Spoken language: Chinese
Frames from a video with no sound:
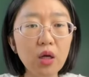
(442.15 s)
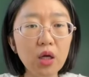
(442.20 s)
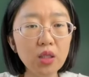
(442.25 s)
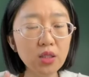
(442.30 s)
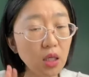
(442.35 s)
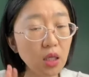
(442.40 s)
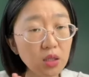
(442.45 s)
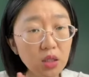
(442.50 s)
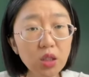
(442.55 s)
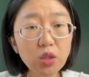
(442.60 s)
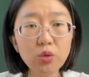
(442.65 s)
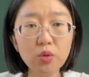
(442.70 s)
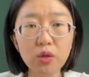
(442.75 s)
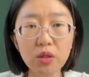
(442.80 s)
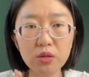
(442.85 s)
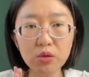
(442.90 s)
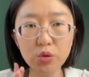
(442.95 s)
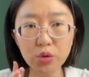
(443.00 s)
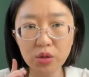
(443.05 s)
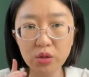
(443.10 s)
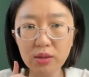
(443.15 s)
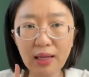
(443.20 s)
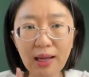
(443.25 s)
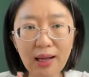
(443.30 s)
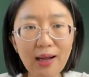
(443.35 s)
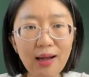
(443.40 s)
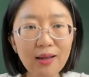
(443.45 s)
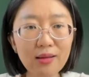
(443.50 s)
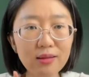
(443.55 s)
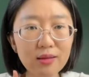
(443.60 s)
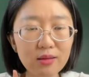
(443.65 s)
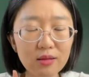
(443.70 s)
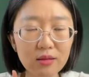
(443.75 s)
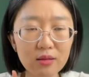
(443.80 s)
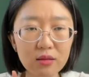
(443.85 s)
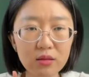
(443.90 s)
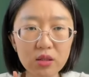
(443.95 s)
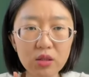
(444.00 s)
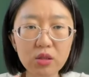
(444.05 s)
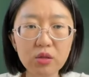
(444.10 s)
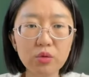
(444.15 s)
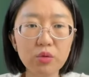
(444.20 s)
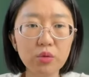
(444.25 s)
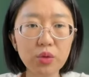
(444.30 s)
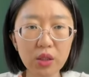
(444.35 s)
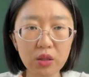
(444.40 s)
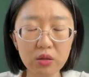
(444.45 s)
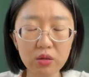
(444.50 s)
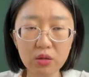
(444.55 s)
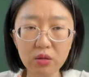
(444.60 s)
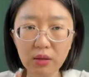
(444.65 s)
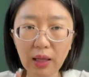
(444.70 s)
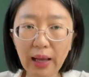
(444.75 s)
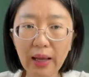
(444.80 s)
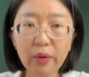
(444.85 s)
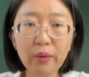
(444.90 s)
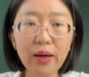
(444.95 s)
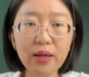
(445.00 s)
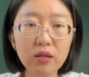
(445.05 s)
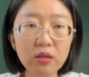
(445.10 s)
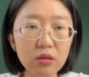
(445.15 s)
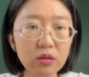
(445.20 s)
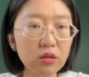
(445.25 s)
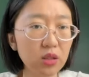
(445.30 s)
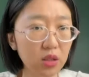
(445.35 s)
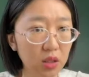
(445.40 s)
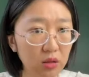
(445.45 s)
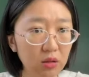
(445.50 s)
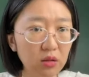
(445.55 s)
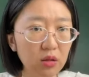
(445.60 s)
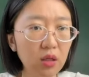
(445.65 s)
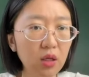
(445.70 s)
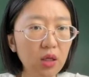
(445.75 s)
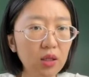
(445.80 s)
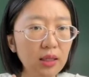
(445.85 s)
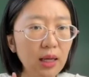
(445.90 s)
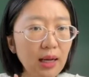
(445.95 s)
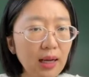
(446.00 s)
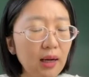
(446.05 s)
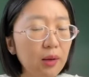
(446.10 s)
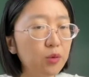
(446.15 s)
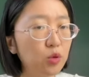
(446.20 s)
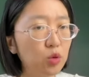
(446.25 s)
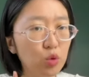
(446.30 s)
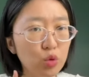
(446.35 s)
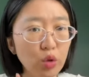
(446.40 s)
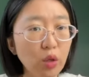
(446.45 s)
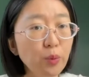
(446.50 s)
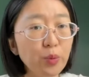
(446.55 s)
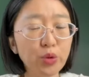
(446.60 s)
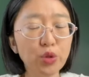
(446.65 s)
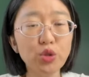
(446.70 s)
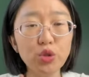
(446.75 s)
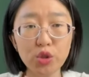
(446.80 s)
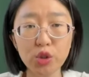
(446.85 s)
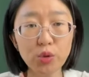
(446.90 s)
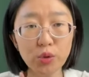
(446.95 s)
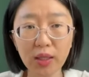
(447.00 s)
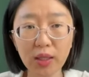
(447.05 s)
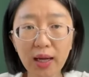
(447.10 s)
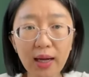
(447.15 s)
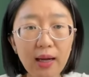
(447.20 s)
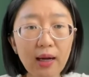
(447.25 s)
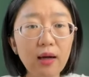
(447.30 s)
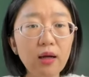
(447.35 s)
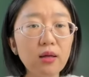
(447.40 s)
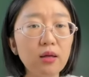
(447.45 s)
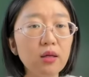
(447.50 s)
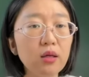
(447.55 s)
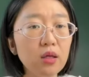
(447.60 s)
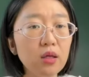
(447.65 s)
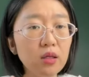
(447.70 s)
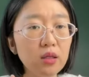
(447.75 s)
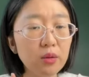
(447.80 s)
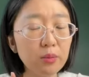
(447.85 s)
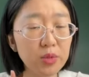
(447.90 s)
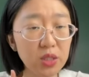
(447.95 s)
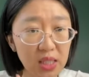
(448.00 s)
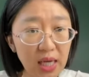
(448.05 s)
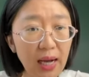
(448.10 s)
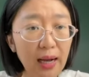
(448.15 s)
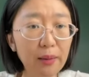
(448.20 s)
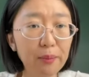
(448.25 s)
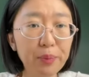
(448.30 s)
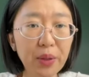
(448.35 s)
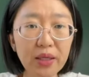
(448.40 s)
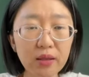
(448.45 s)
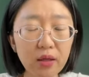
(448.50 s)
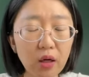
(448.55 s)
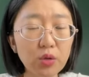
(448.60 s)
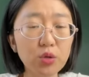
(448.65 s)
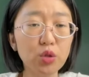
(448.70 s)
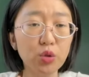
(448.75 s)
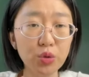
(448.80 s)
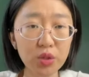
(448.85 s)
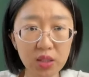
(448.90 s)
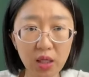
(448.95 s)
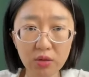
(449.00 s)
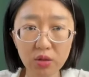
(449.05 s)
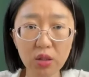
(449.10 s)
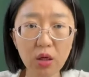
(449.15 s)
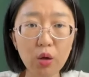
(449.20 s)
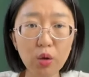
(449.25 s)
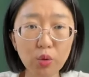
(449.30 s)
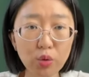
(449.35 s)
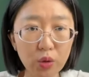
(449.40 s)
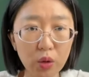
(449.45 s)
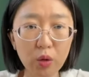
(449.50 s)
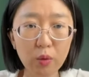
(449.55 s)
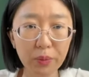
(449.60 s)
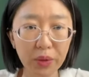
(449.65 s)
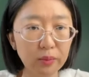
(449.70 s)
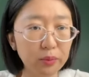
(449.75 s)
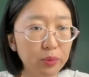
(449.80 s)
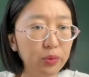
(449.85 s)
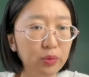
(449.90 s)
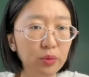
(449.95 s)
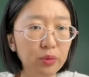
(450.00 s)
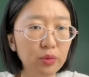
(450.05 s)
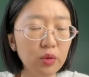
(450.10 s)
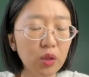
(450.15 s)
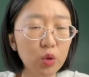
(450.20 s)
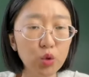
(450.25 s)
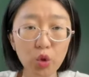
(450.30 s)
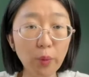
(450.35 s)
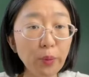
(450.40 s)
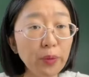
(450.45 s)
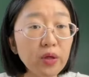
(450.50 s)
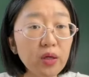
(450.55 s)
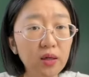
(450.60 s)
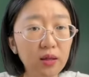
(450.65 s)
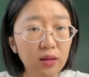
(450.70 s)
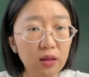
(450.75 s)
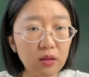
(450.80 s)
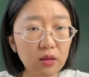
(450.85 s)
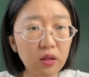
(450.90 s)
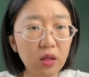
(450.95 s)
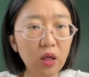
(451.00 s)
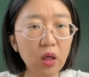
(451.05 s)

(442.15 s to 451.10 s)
相信我，就是他这位台湾人，他绝不是只有他家被要求上交户口名簿，绝不可能。